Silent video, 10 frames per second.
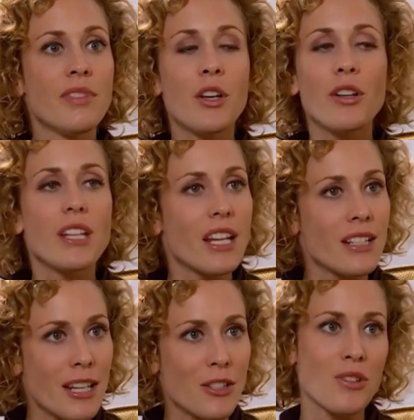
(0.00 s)
Wir können
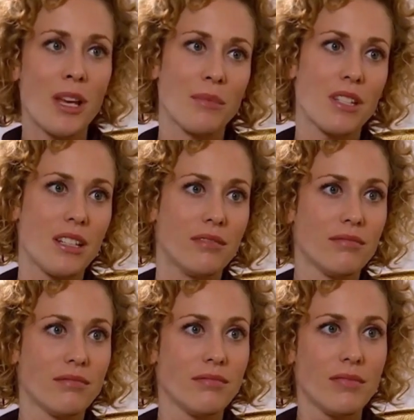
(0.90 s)
jederzeit zusammenziehen.
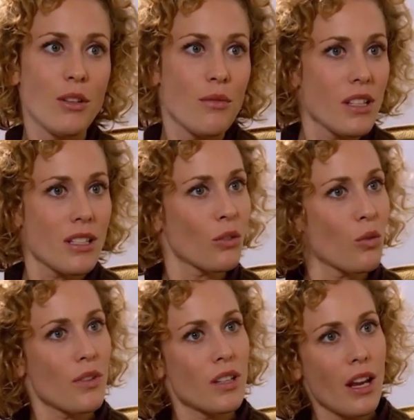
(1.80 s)
Wenn du willst, dann
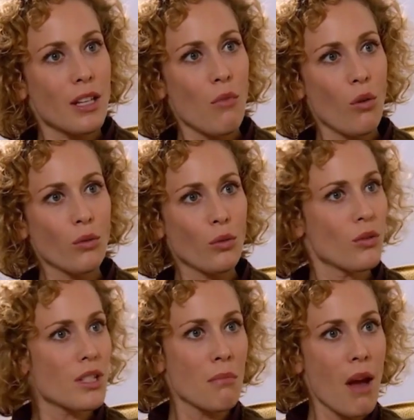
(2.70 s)
rufe ich gleich morgen früh
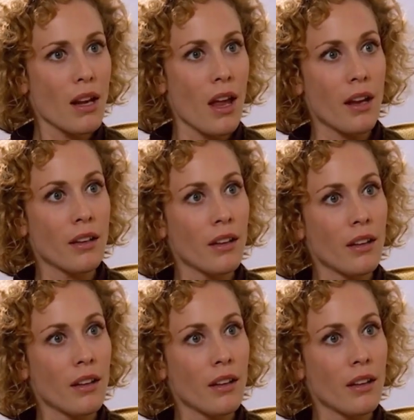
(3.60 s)
unseren Makler an.